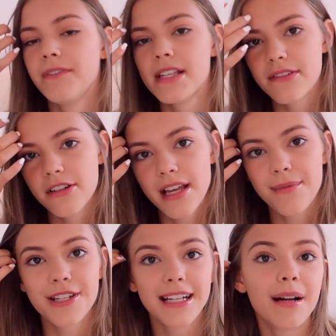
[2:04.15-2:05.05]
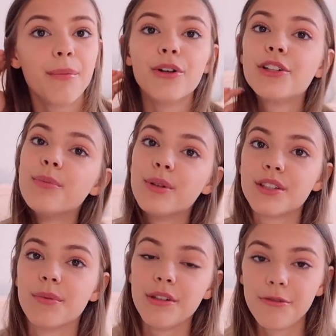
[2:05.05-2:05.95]
Więc stwierdziłam, że nagram o tym
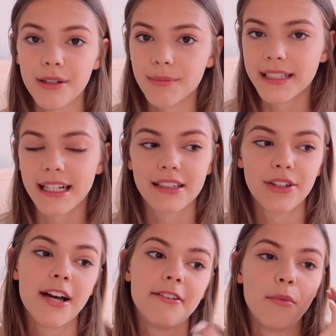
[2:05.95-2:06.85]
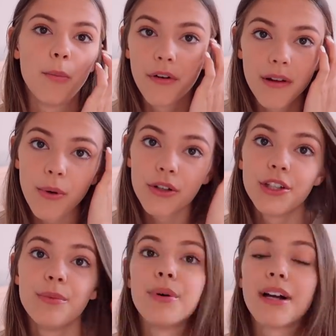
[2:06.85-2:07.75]
osobny filmik, jak trochę Wam opowiem o
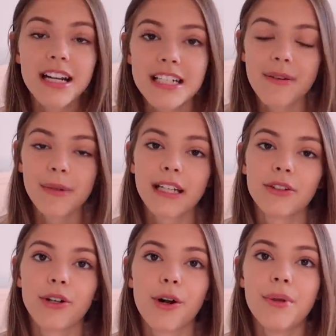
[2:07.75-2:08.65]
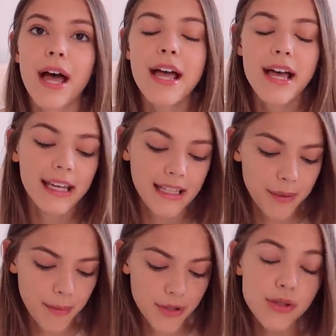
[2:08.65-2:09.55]
tym, pokażę Wam jak ja to robię i
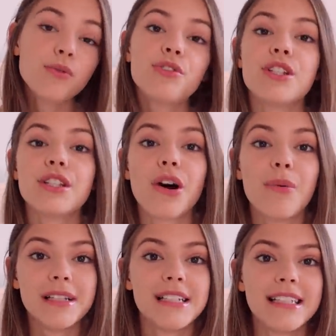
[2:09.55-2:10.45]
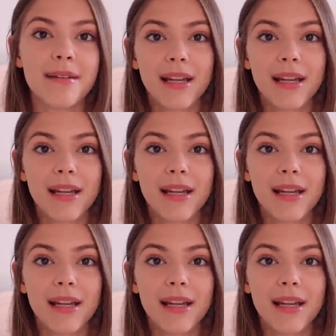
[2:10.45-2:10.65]
po prostu wszystko będziecie